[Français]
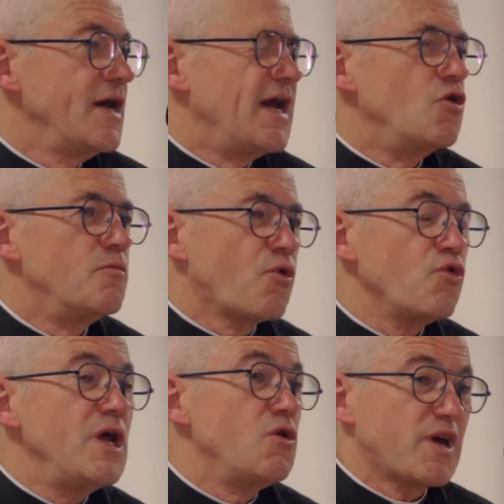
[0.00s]
et le
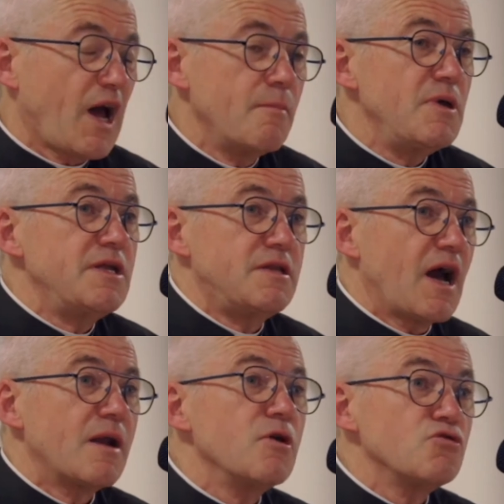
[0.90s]
brûler, le cramer
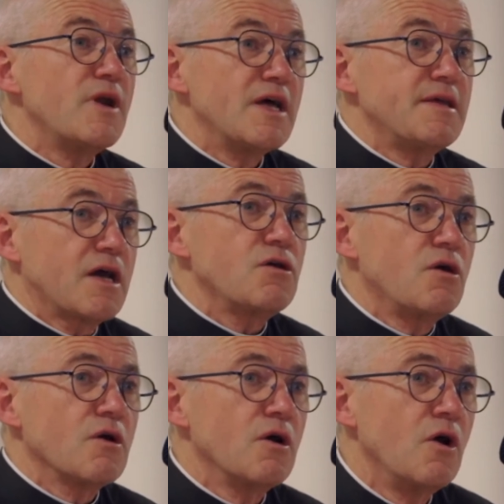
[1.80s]
littéralement de l'intérieur,